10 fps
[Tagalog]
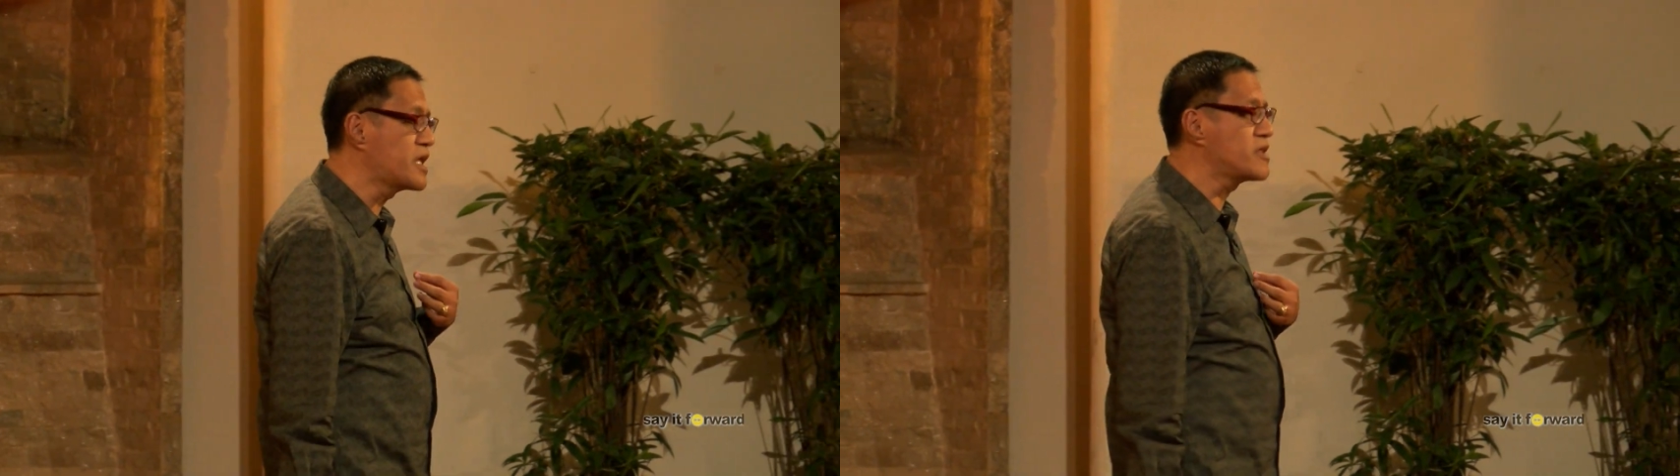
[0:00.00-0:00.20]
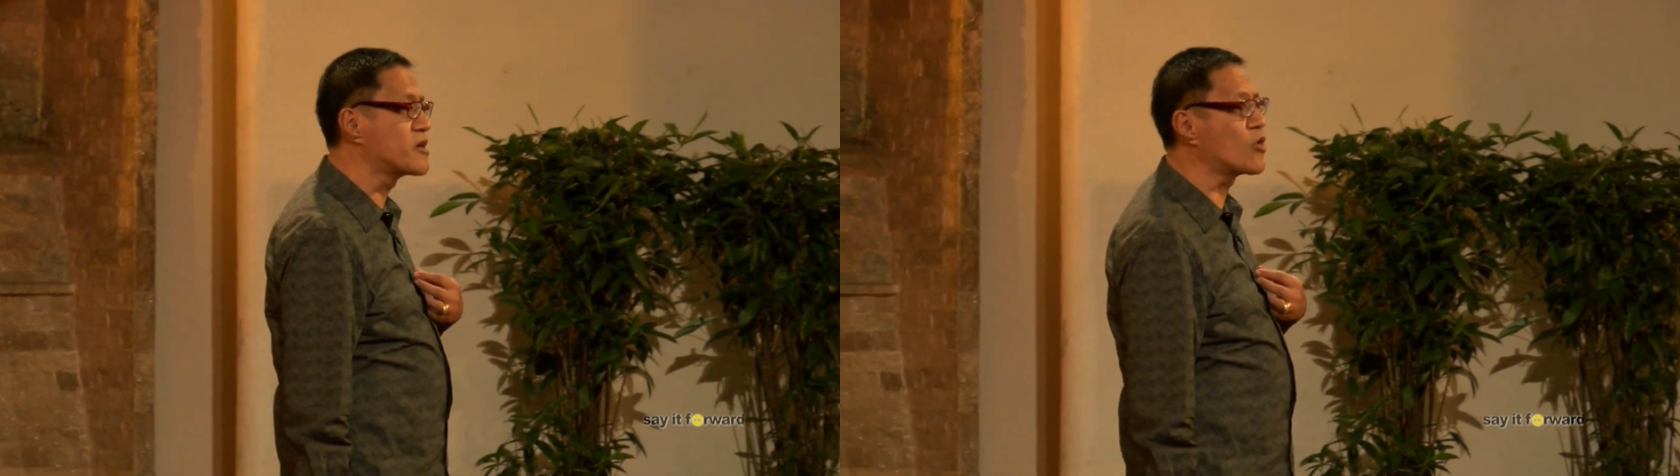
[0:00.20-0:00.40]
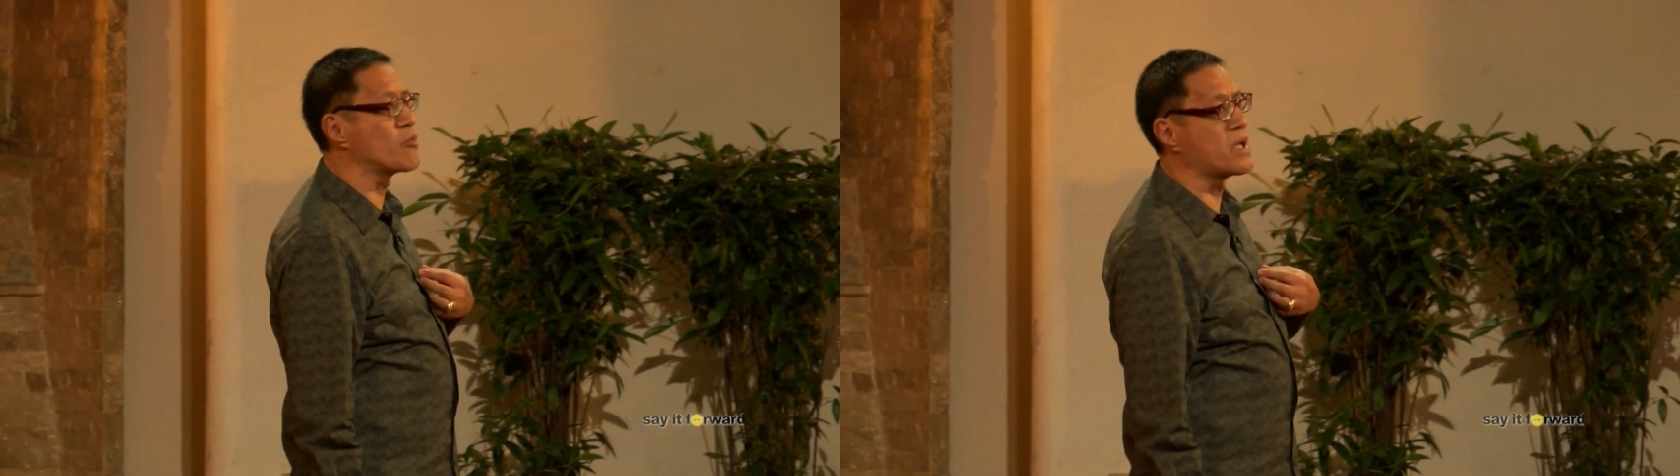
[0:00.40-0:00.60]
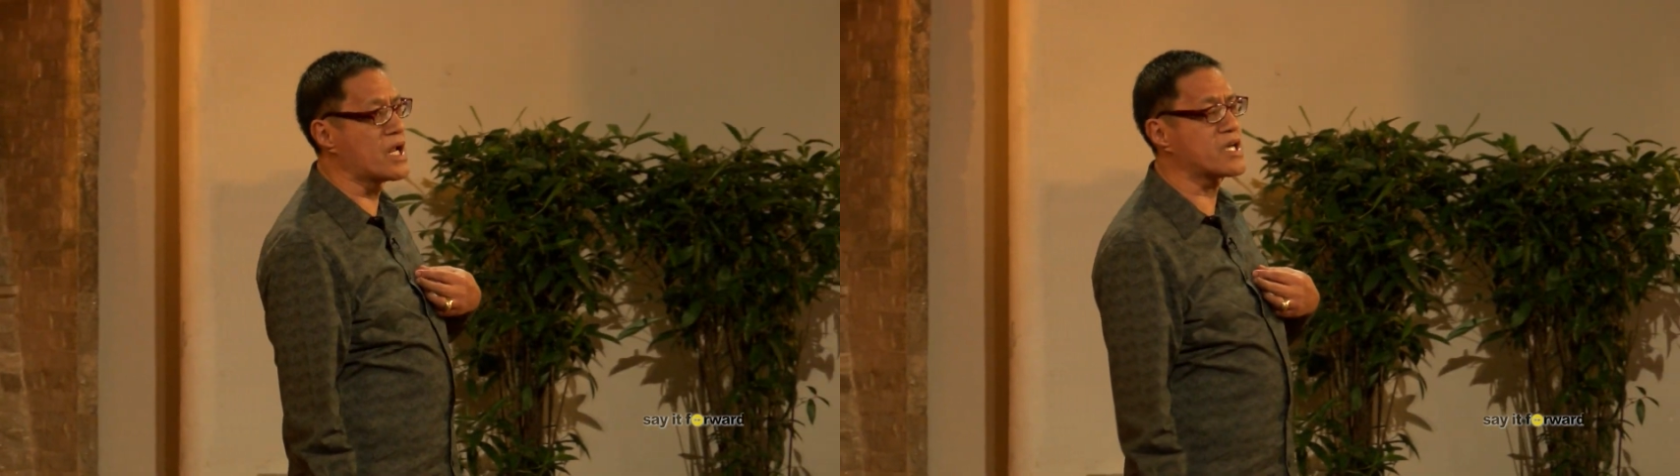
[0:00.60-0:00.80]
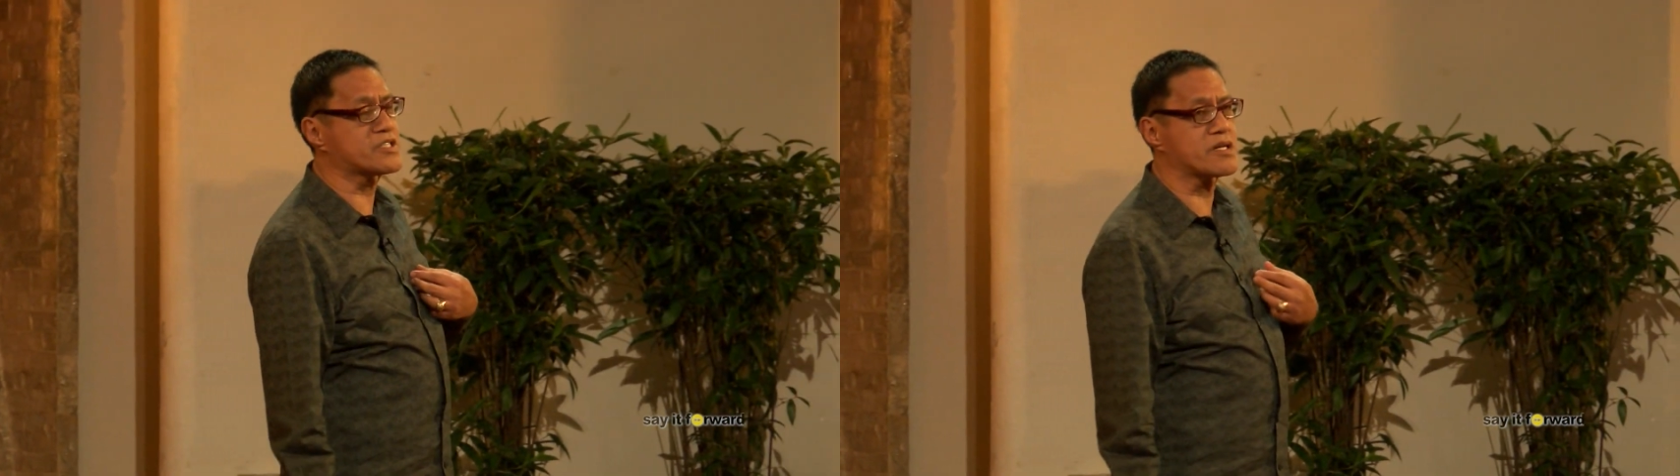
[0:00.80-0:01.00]
leader o
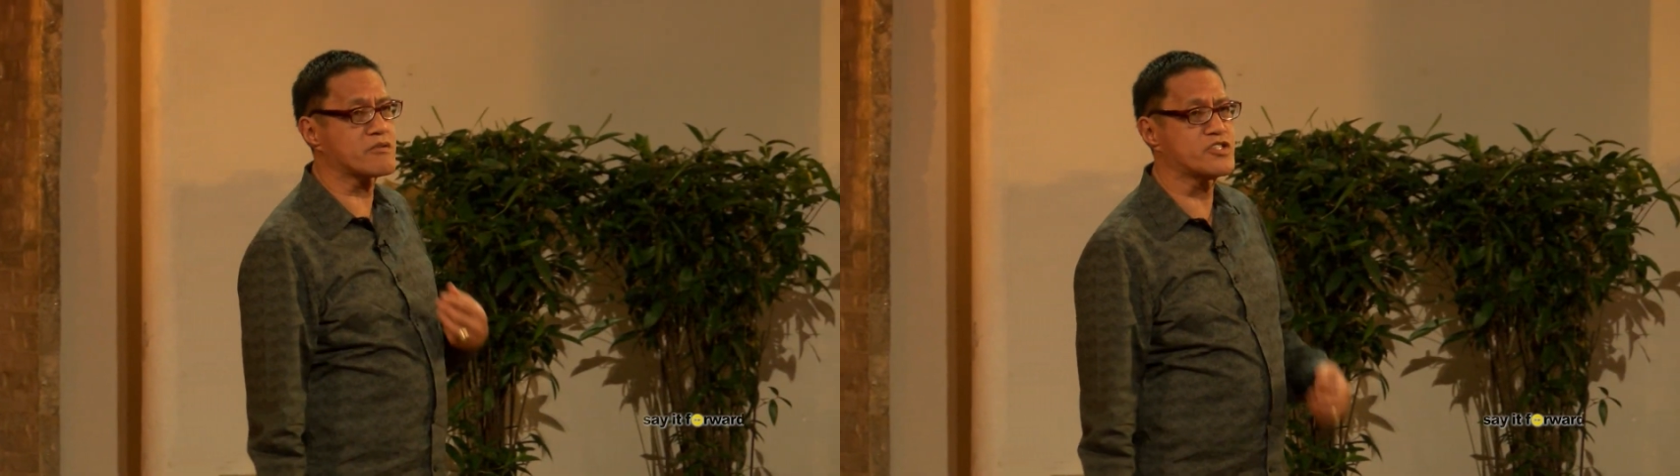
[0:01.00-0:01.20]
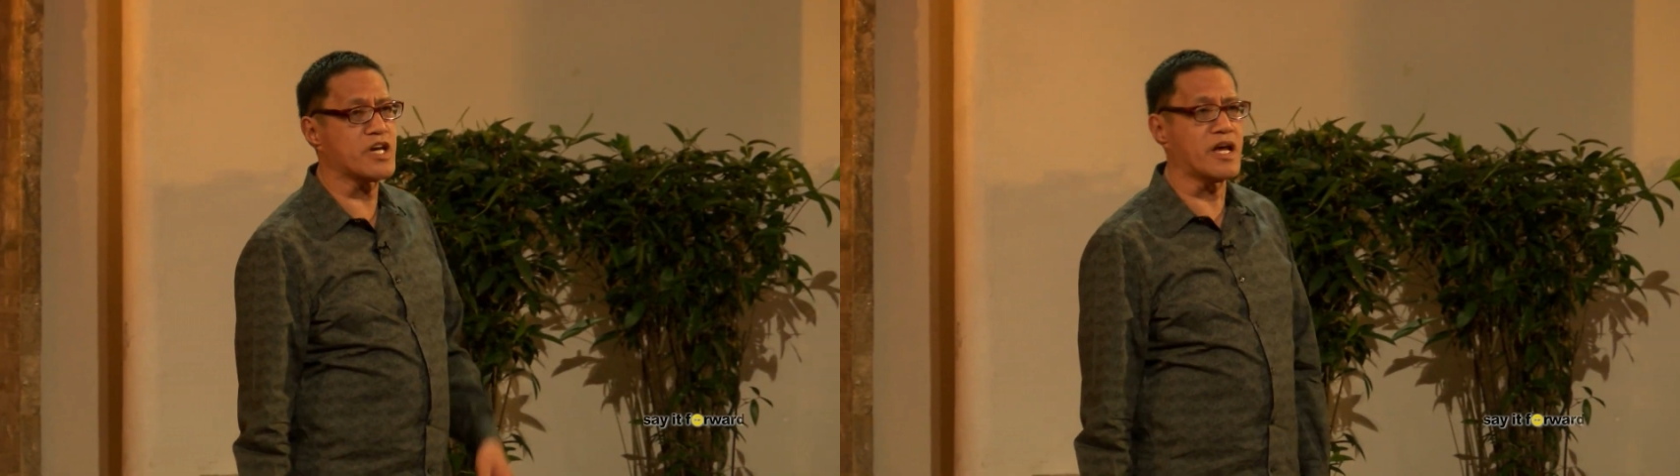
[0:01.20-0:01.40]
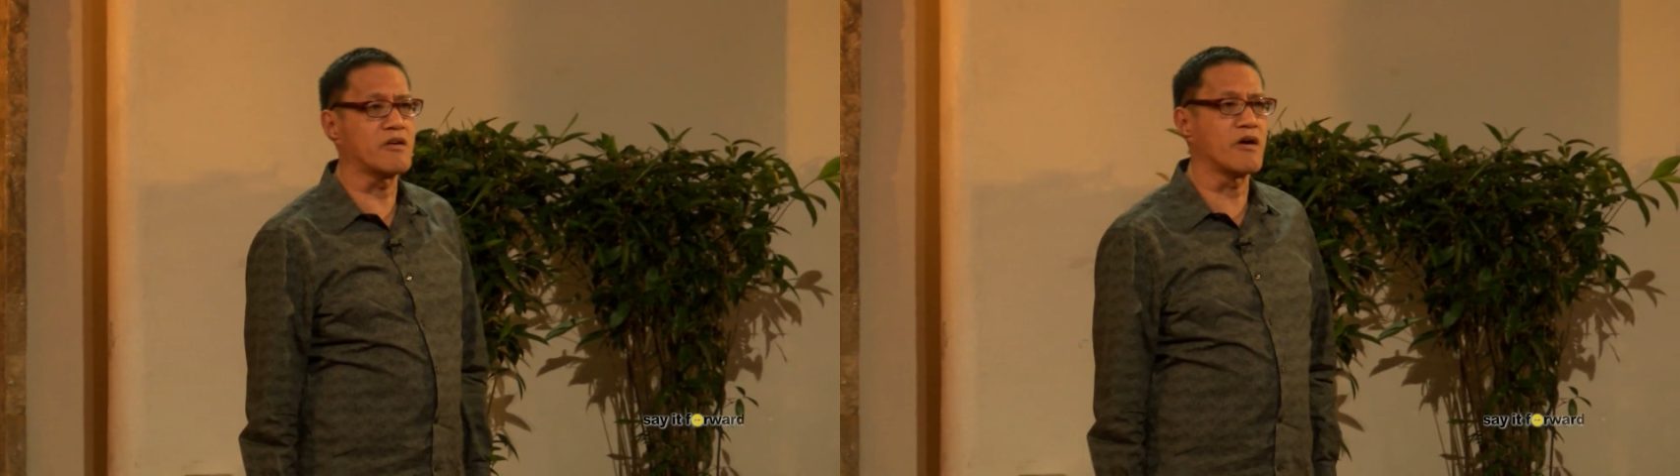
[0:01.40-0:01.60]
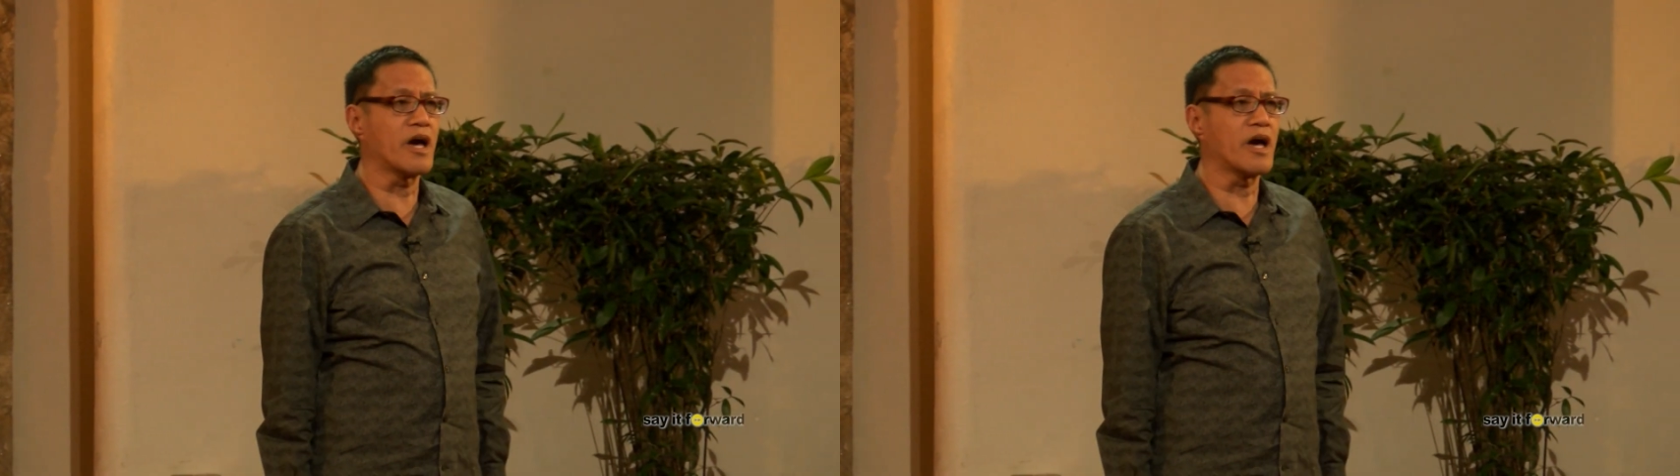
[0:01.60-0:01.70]
bilang isang Kristiyano,